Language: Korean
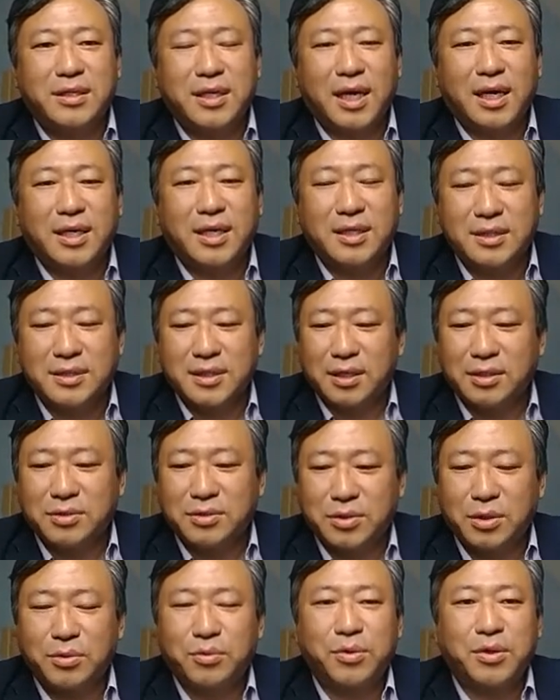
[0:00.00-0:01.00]
계기를
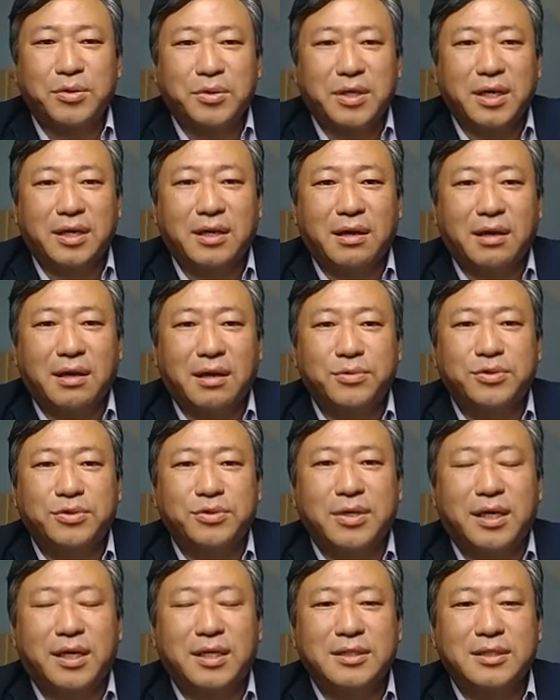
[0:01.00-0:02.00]
제공해 줬다 이렇게 볼
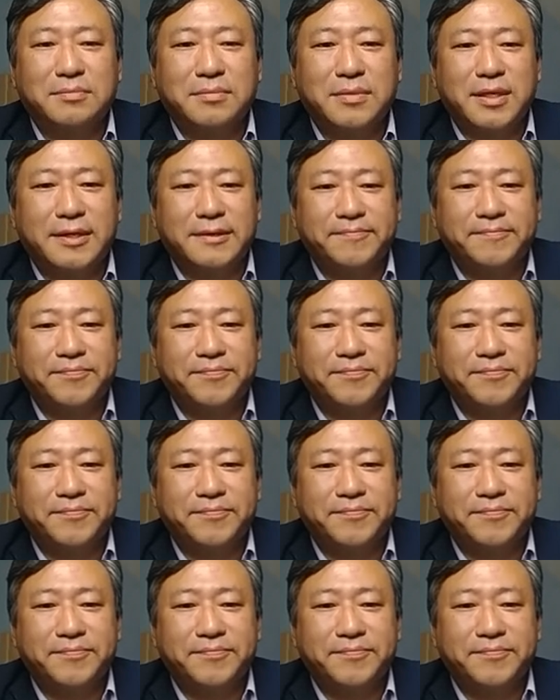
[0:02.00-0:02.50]
수가 있겠습니다.